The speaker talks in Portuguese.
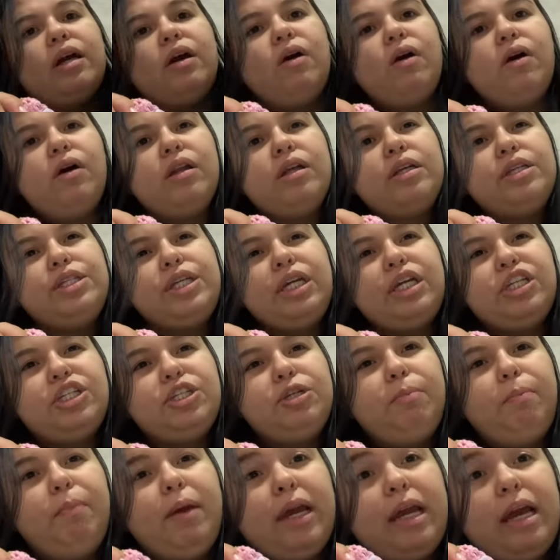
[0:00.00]
cola, gente,
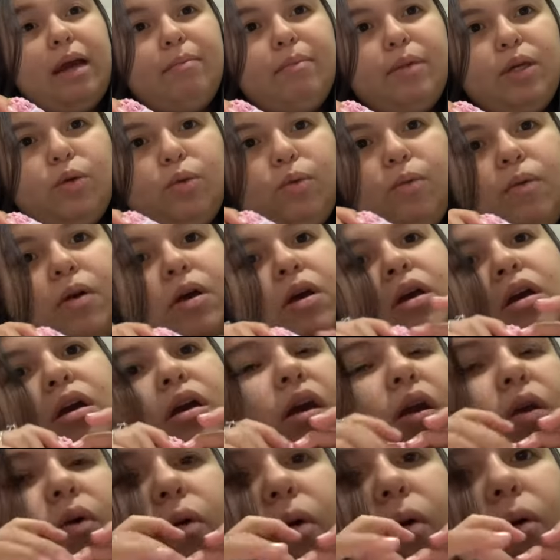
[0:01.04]
pega mil.
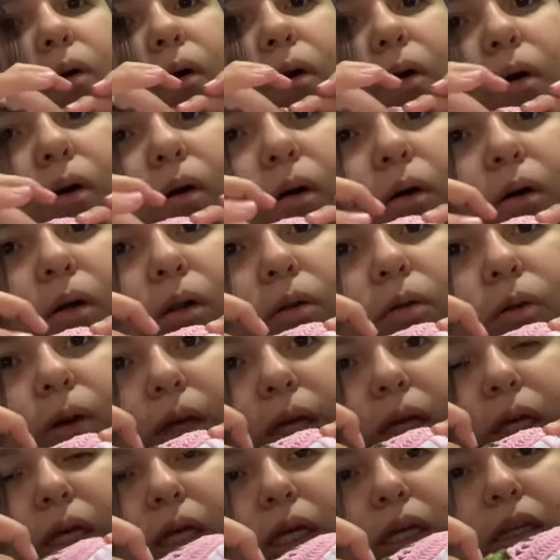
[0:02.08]
Eu colo
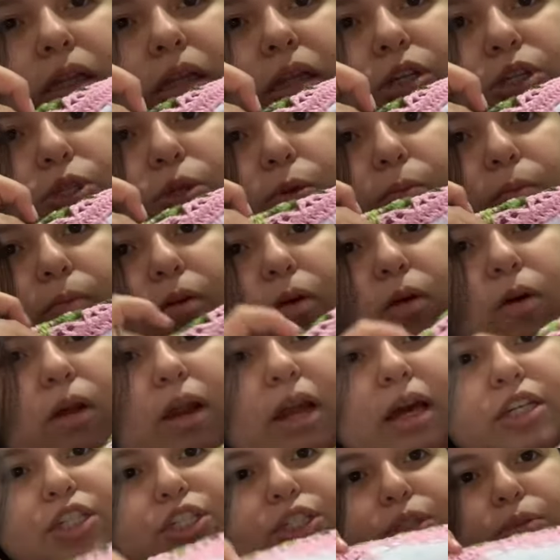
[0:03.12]
aqui, deixo
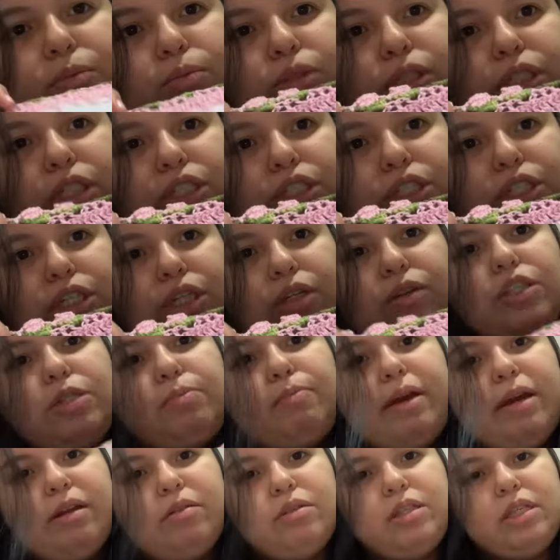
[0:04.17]
coladinho bonitinho,
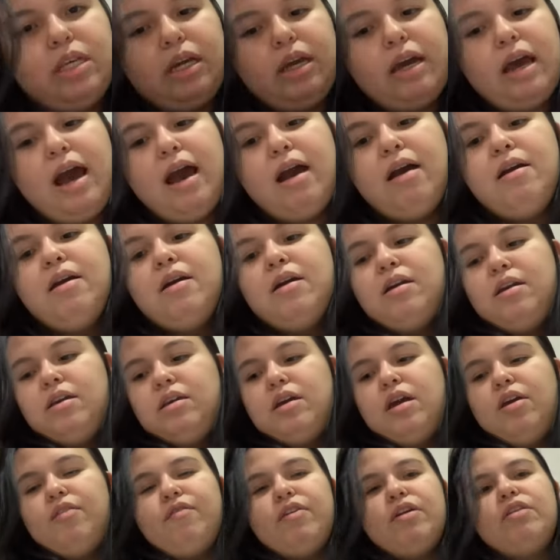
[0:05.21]
espero secar. E
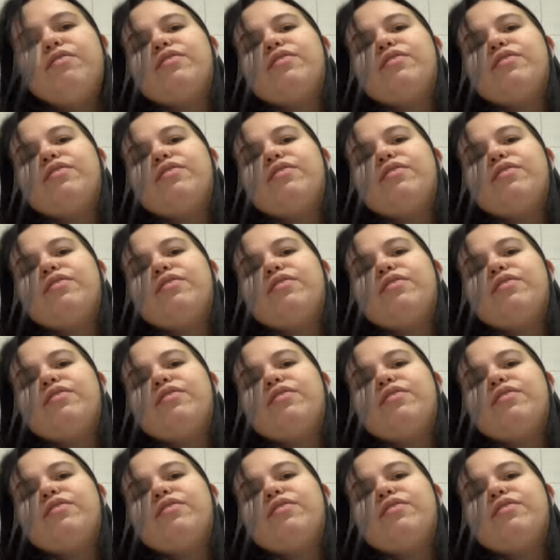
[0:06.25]
aí eu venho